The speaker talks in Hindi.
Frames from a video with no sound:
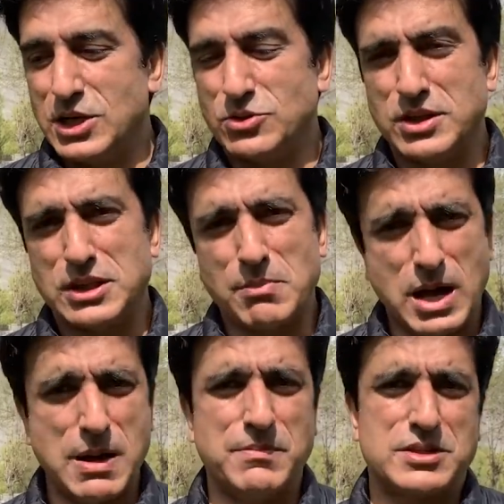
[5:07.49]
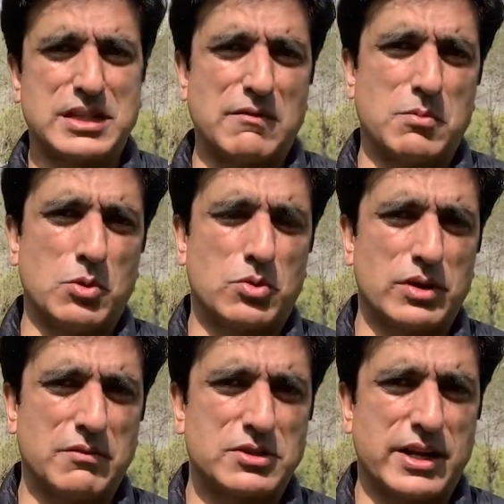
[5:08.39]
जो तो इन तमाम सतावन मुल्कों
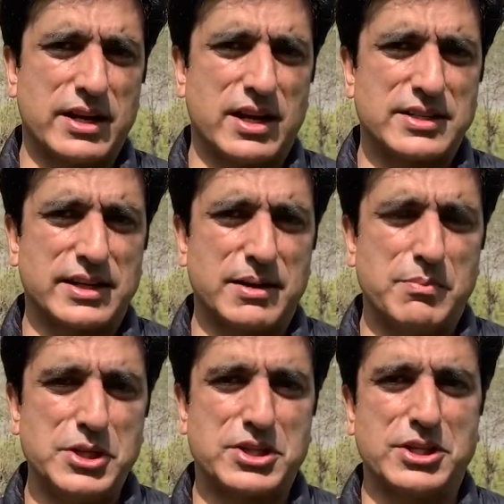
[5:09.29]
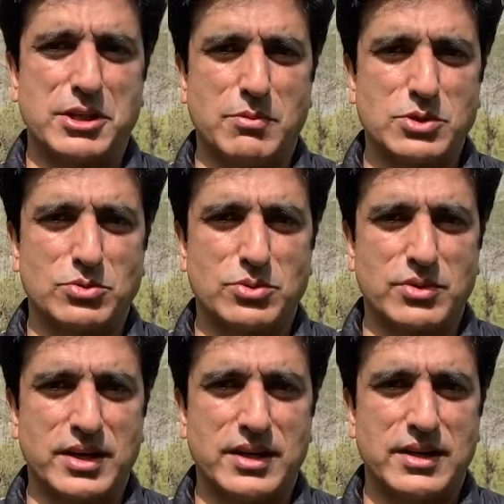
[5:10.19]
के वजाय खारजा के बीच के अंदर मौजूद होंगे